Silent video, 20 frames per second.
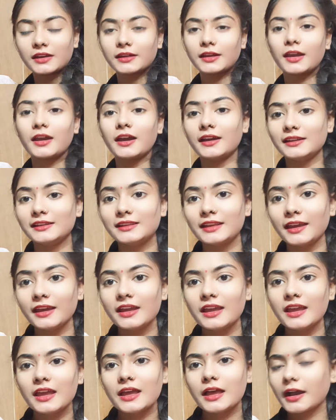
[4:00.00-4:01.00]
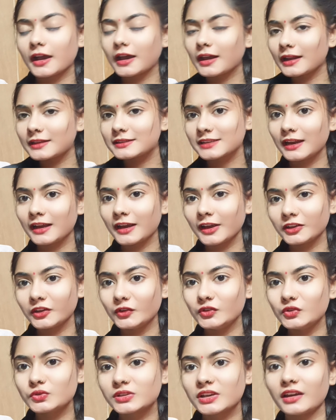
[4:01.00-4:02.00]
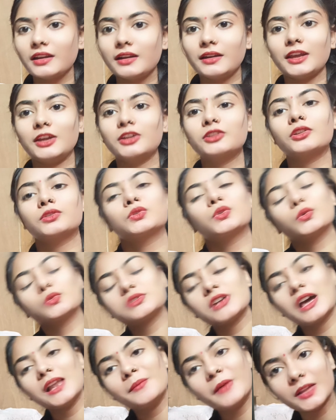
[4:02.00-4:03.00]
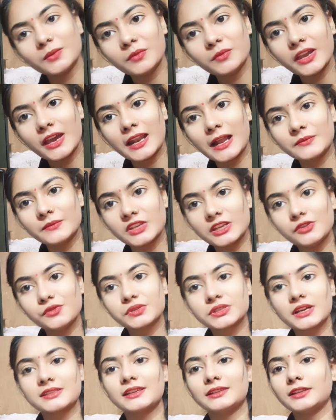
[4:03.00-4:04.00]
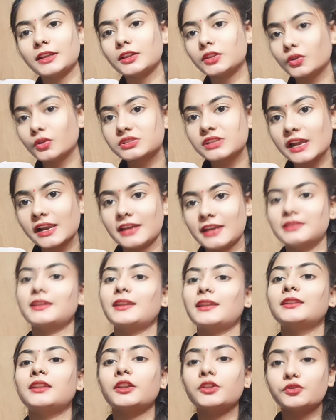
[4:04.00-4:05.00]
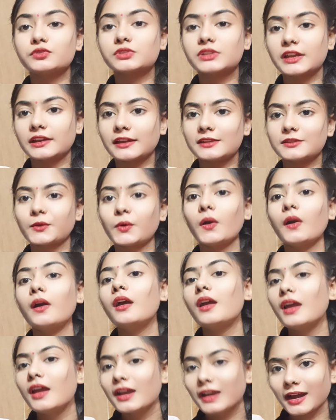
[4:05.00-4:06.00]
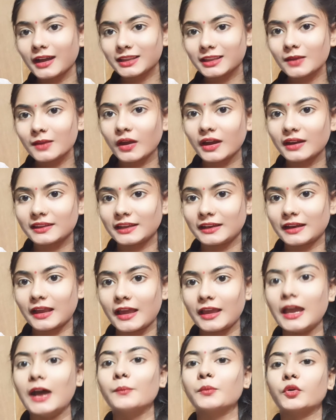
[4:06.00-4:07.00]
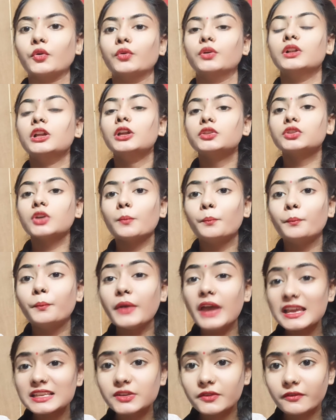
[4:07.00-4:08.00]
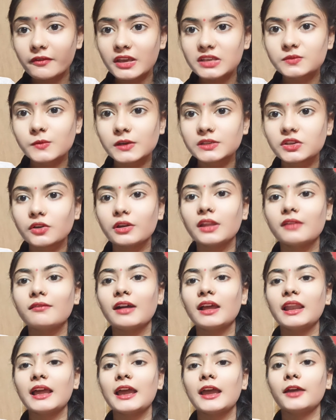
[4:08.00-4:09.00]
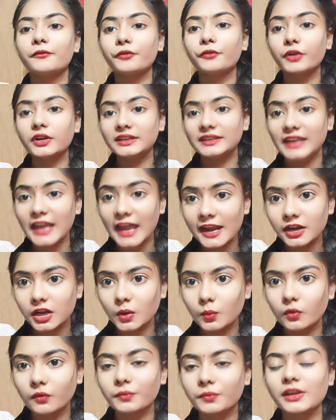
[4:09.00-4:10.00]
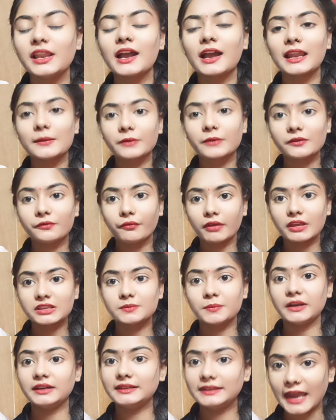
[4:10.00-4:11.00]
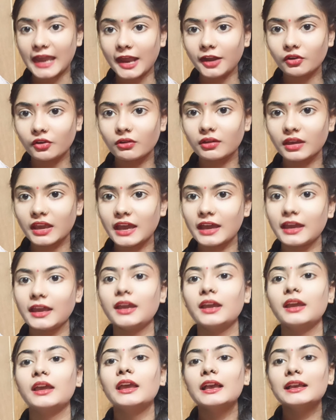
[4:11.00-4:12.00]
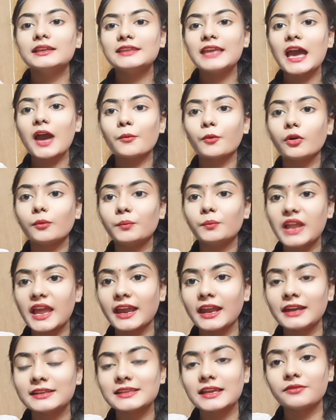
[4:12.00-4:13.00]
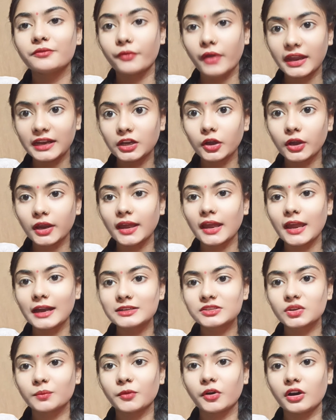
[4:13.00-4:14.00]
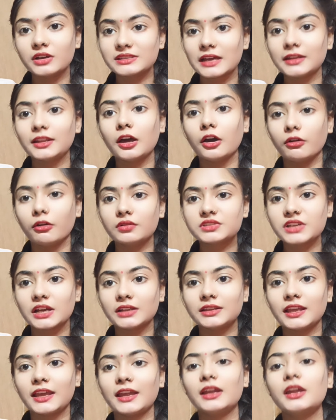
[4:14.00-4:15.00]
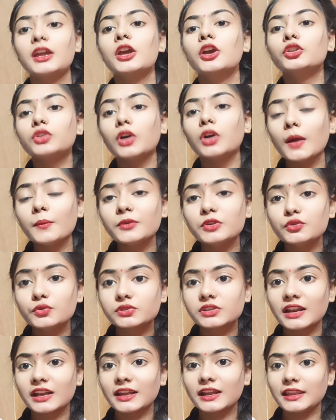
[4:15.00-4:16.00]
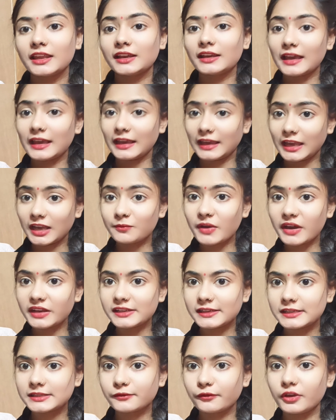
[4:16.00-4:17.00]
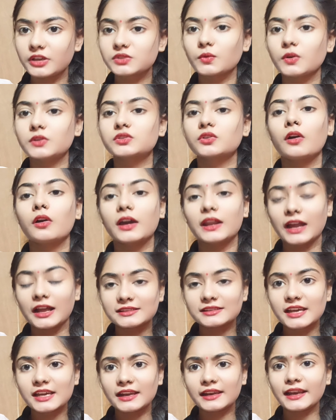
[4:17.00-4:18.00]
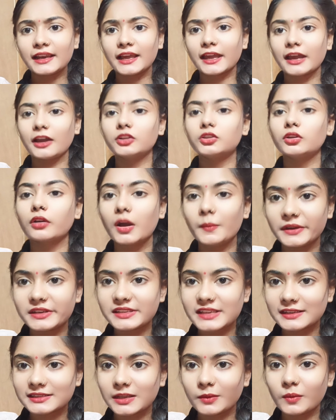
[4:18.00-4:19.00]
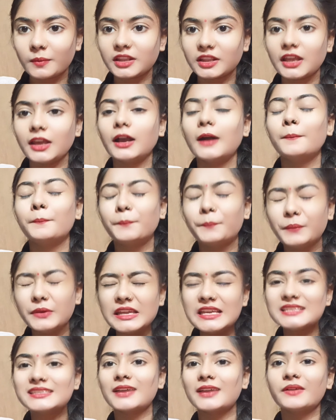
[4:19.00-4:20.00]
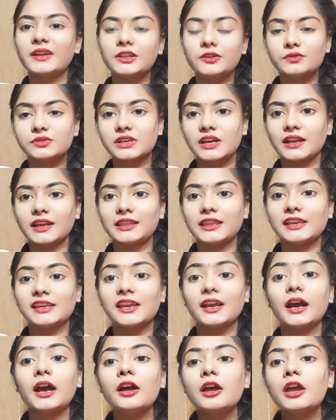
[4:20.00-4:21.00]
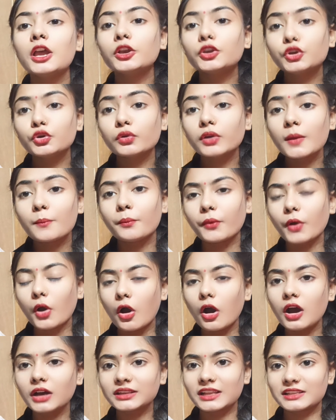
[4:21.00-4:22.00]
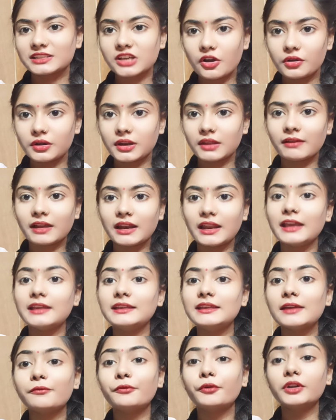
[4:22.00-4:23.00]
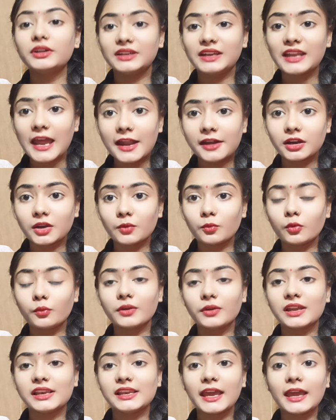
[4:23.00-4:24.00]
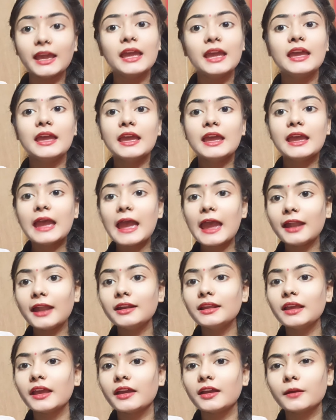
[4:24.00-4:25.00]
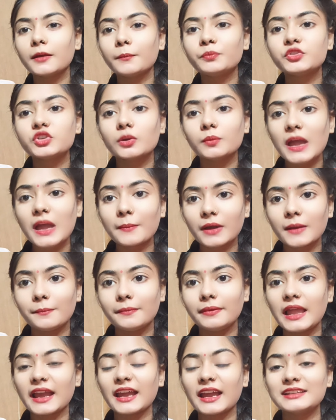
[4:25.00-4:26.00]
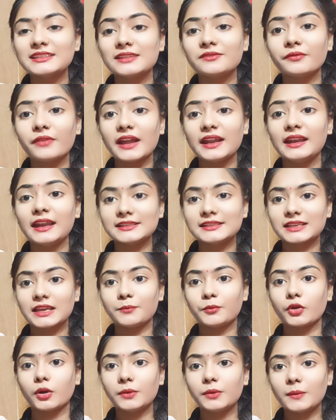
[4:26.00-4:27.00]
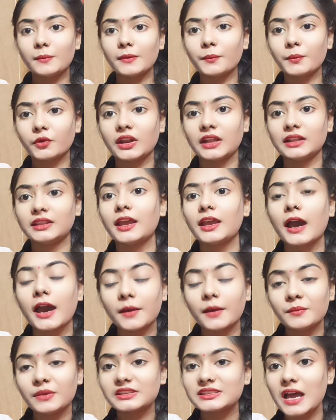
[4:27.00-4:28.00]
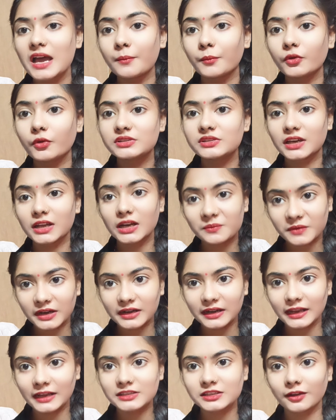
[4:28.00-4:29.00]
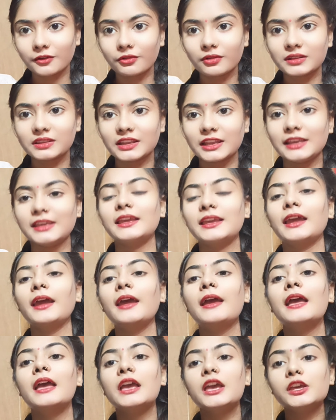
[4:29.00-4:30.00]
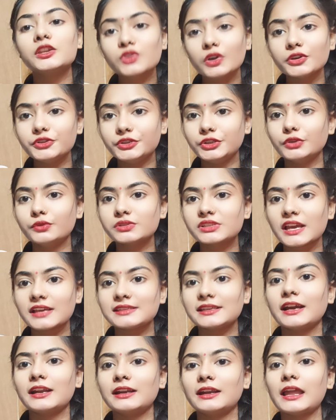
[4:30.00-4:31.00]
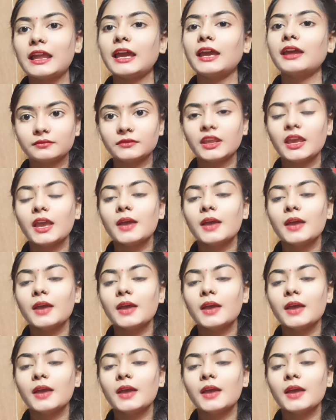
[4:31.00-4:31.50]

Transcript: करके खरीदें अगर अच्छा लगे तो यूज़ करें नहीं तो दो साल बाद भी आराम से यूज़ कर सकते हैं दो साल के अंदर अंदर यूज़ करके इसको ख़त्म कर देना है आपको तो बेस्ट फेस वॉश होने वाला है फॉर टेन रिमूव के लिए अगर आपके फेस पे टेन हो गया है या आपको ब्लैक हेड्स एंड वाइट हेड्स बहुत ज़्यादा हो जाते हैं तो आप यूज़ करके देखिए एक बार इस फेस वॉश को अगर अच्छा नहीं लगेगा तो कमेंट सेक्शन में बताइएगा प्लीज़ एक बार यूज़ करके देखिएगा क्योंकि बहुत अच्छा होने वाला है ये फॉर टेन रिमूव रिमूव के लिए एंड जो भी आपका ब्लैक हेड्स एंड व्हाइट हेड्स की प्रॉब्लम आपको रहती है हमेशा आपको स्क्रब करने की ज़रूरत नहीं है इसको यूज़ कैसे करना है